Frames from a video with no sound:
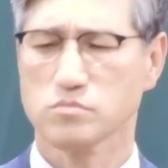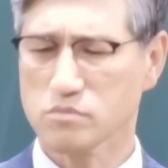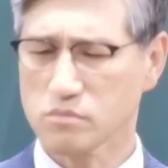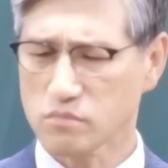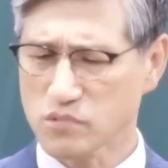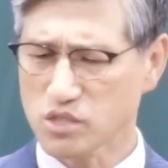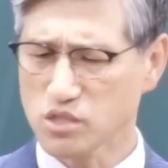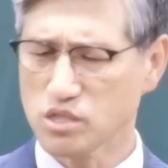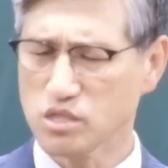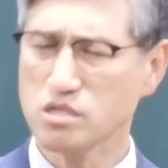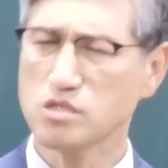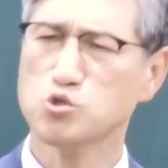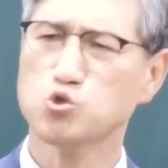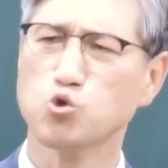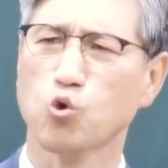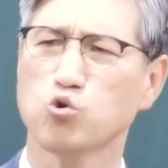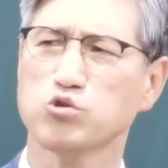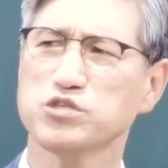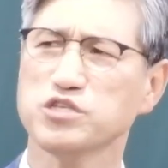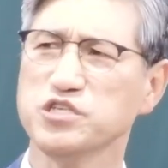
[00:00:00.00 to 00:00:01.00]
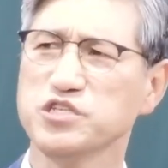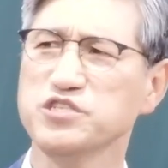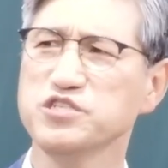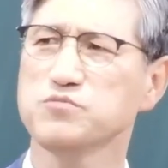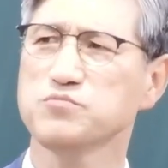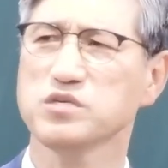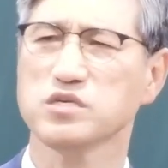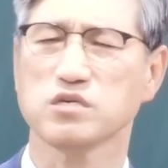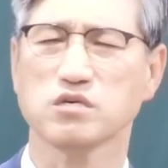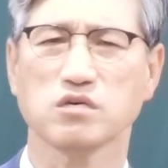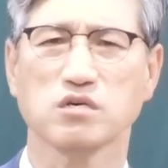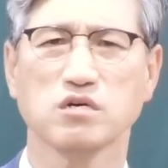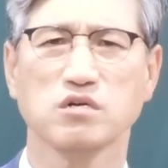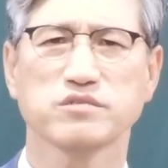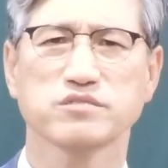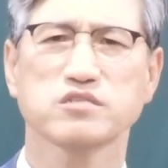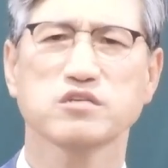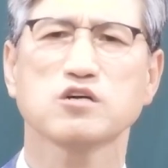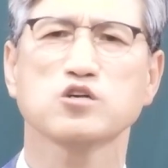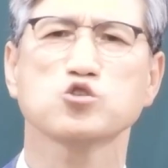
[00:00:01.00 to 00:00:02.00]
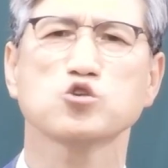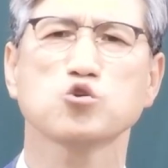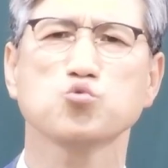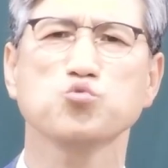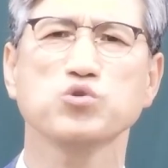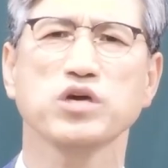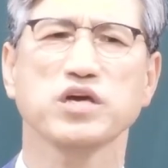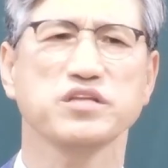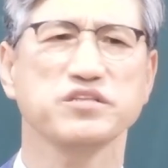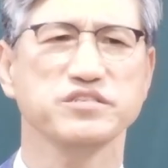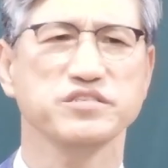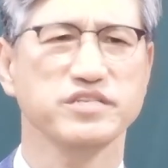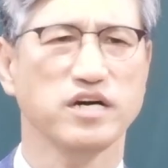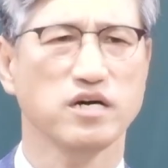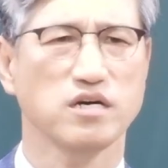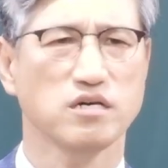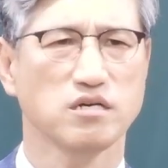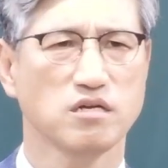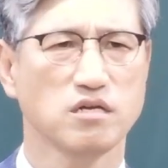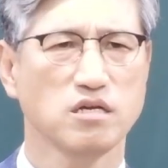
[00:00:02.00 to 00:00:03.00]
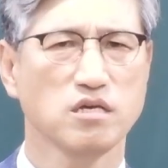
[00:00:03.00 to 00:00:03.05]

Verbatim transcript: 이 좋은 이념이 성경 위에 있느냐,